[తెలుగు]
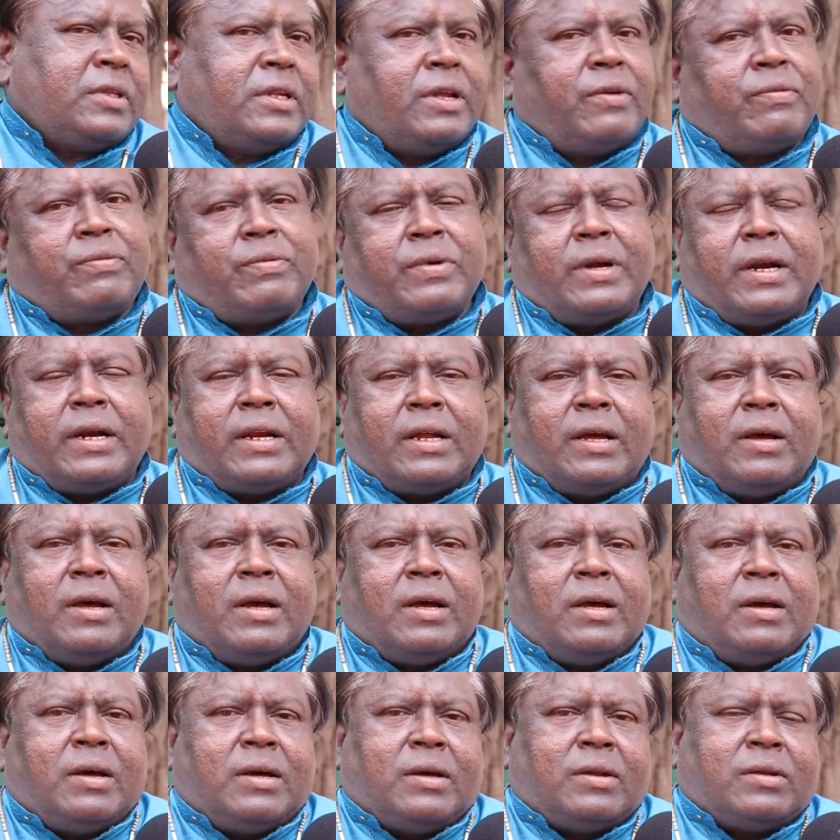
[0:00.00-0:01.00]
డెఫినెట్గా
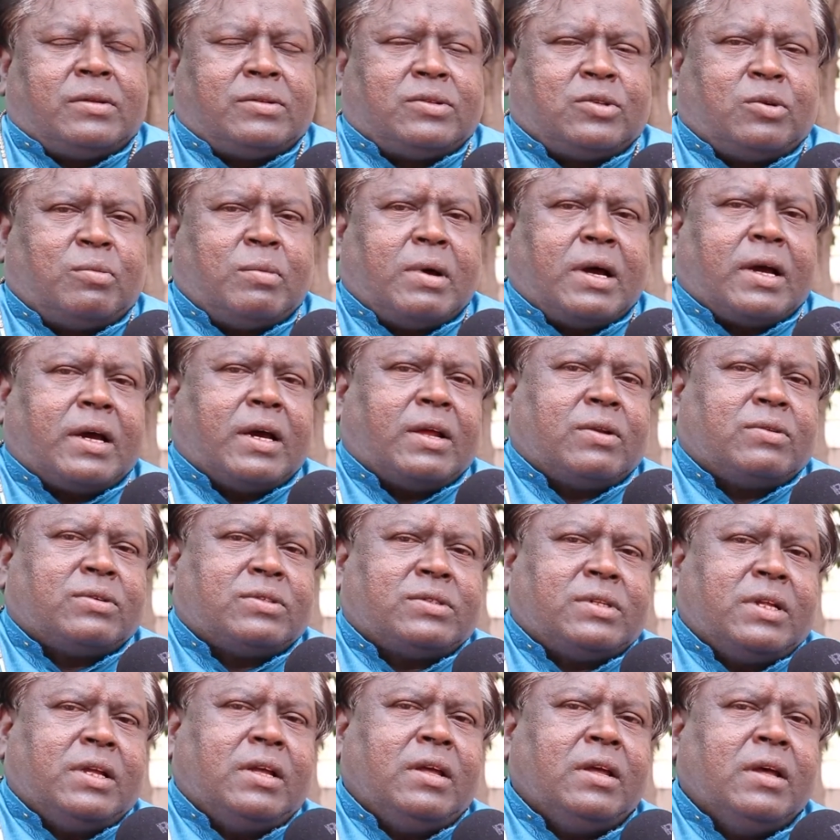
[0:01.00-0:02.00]
సుమా గారు
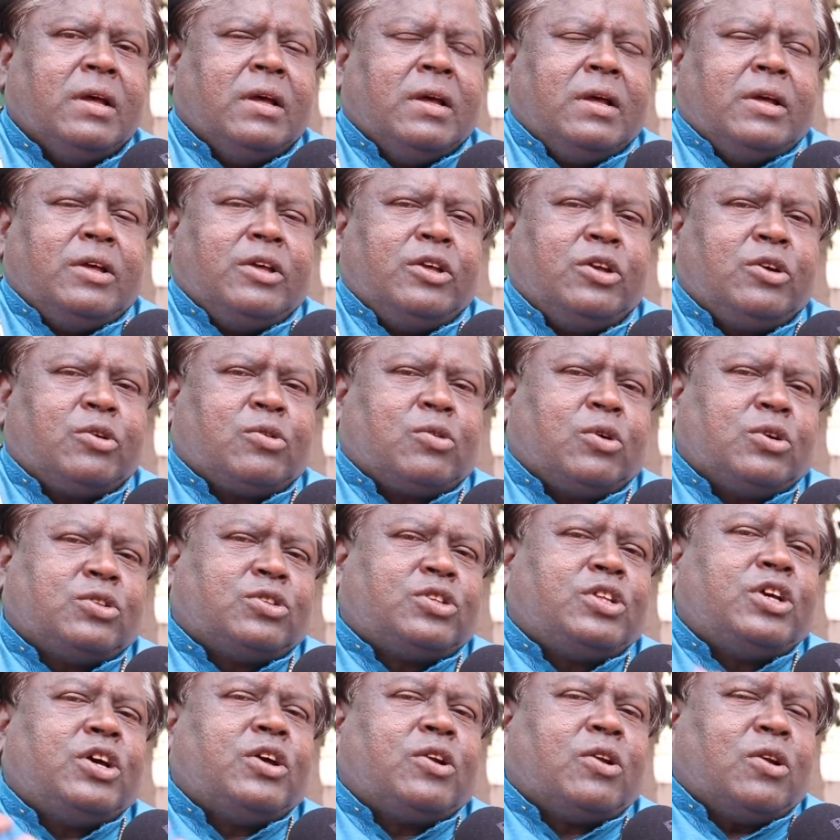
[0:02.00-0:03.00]
వస్తే ఇంకో
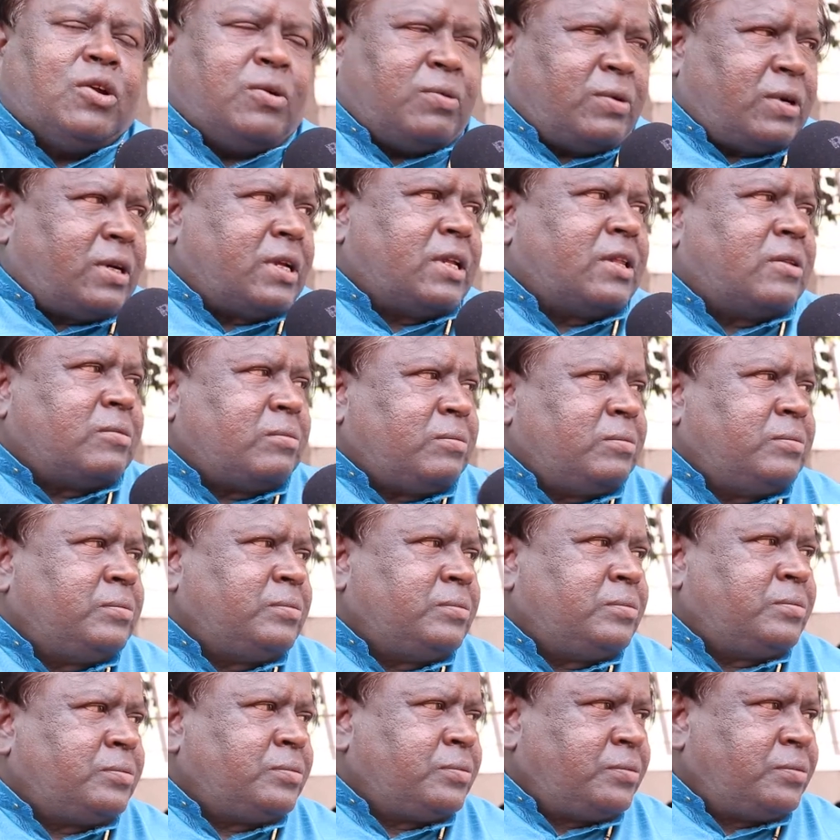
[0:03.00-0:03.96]
తీరులో ఉంటుంది ఓకే